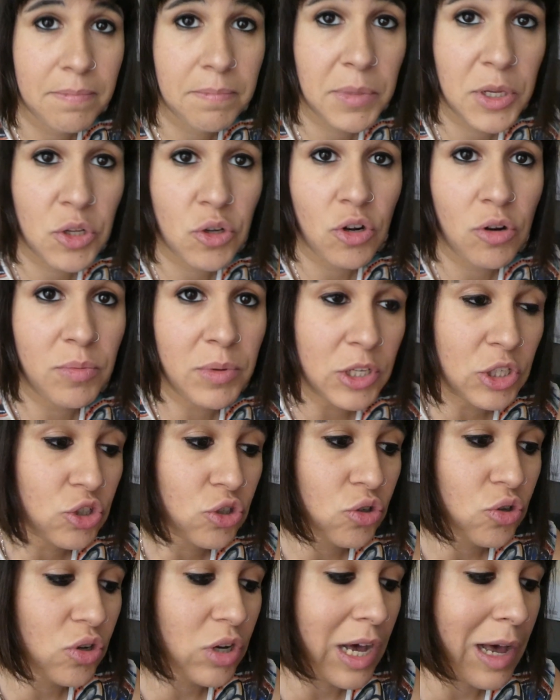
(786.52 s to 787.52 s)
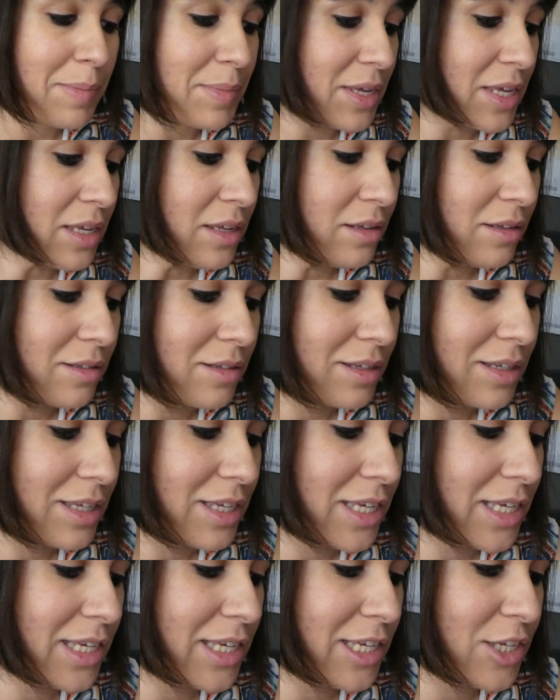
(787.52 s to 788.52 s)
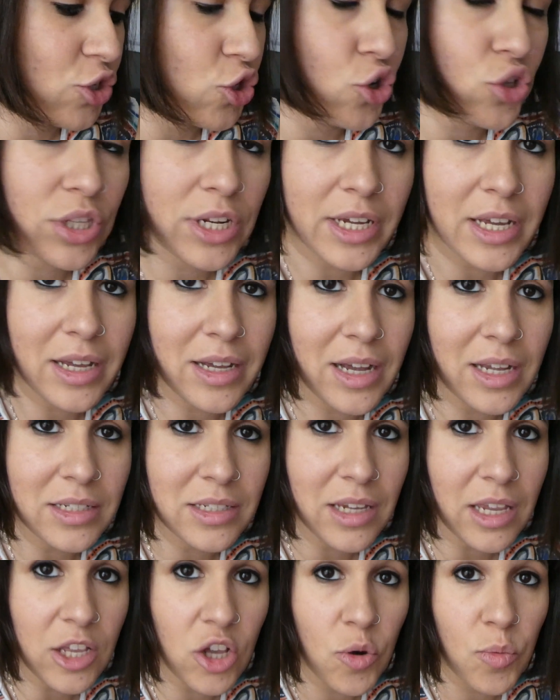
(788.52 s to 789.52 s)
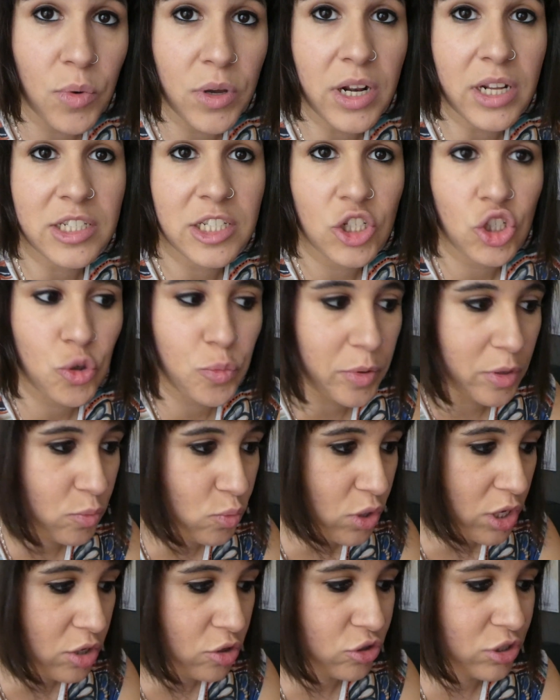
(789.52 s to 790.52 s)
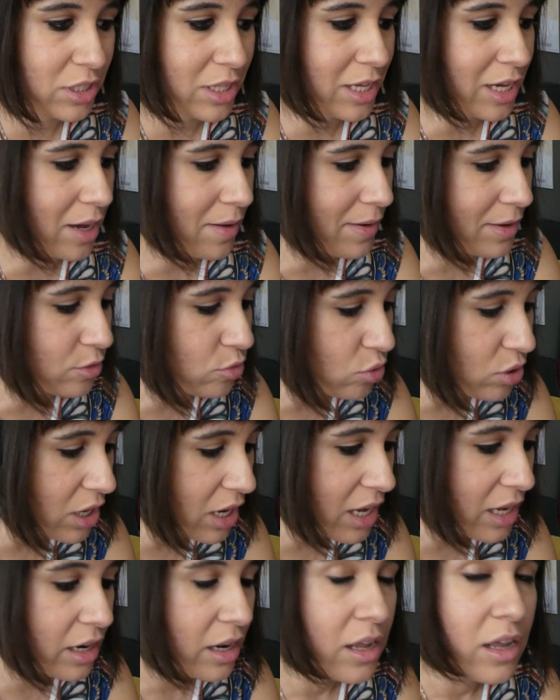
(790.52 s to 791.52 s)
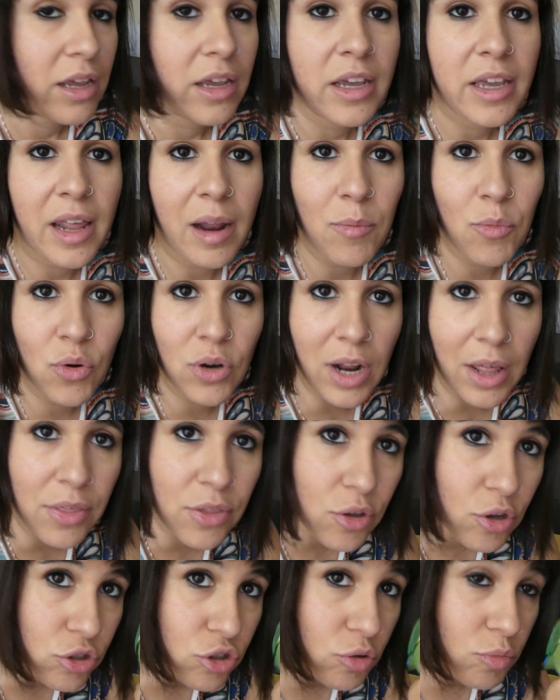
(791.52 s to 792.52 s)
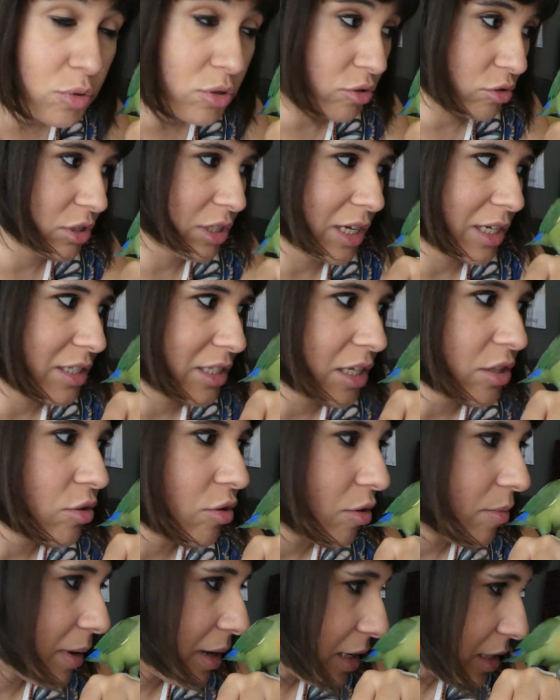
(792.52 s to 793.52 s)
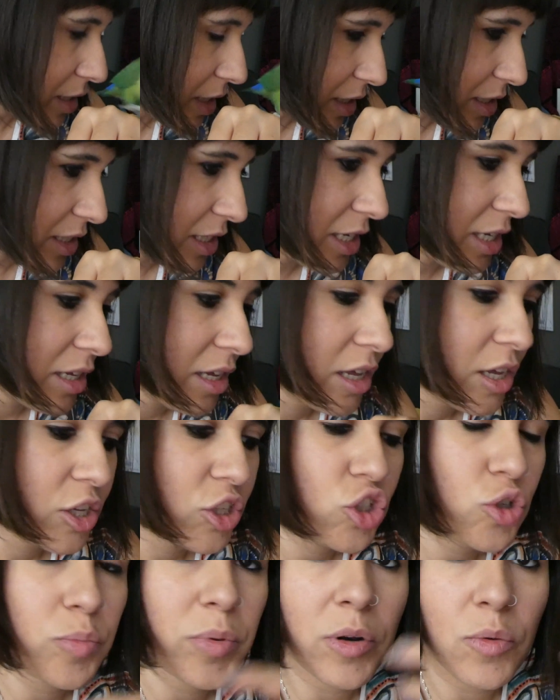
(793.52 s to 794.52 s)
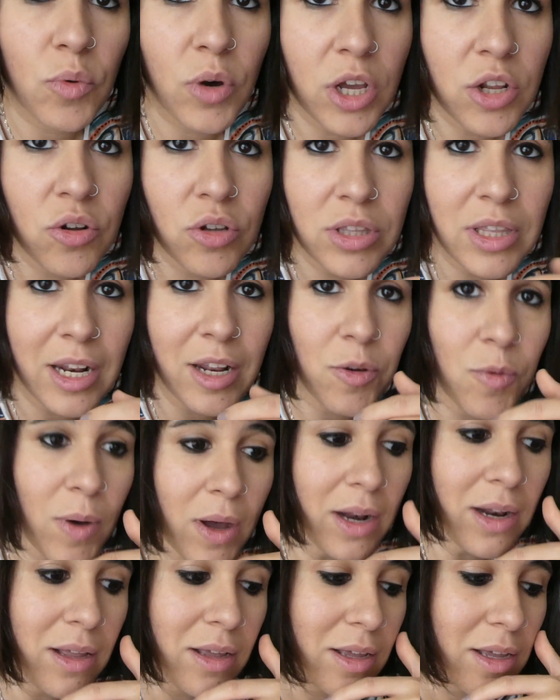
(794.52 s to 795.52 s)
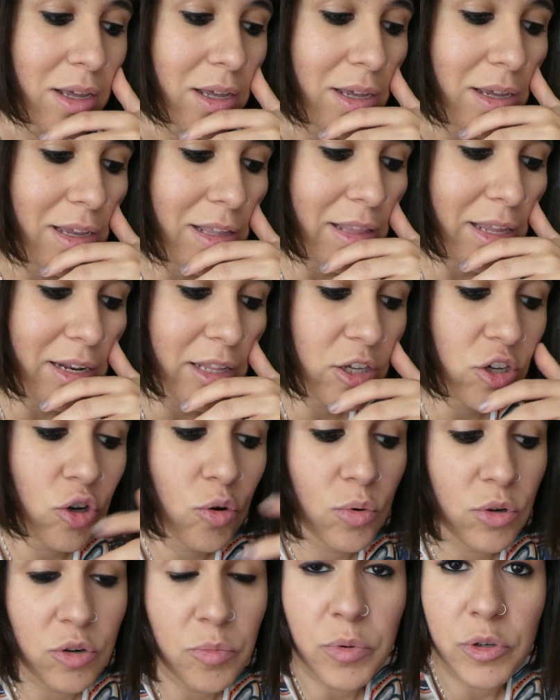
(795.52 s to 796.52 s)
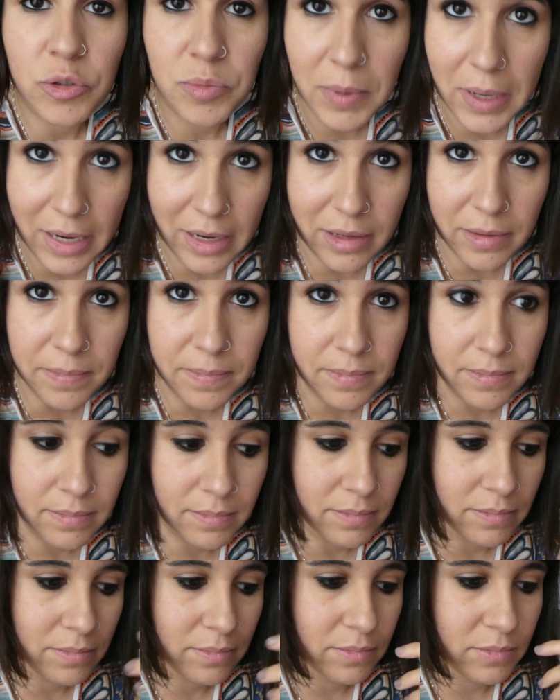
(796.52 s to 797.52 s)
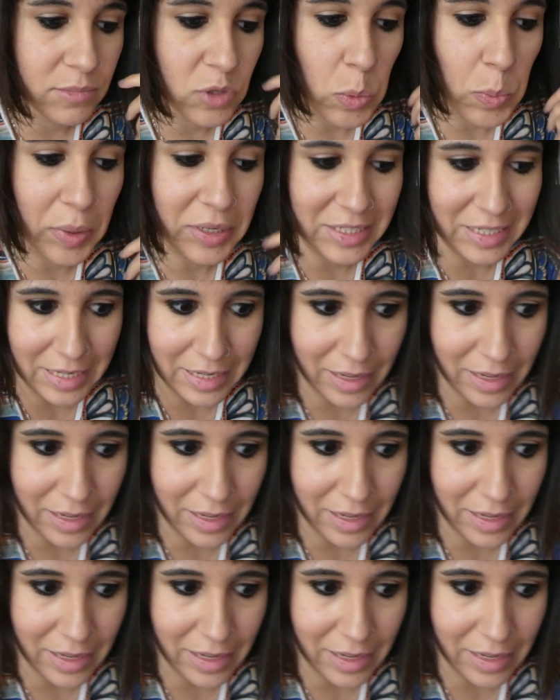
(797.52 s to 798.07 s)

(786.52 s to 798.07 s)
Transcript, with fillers: Vino el bicho a mí, y yo lo traje a casa y como era así súper bueno, se dejaba tocar, era muy gracioso, bueno, sigue siéndolo, ¿vale? Es así, súper bueno y tal y cual. El land dijo, bueno, pues vale, mm, no pasa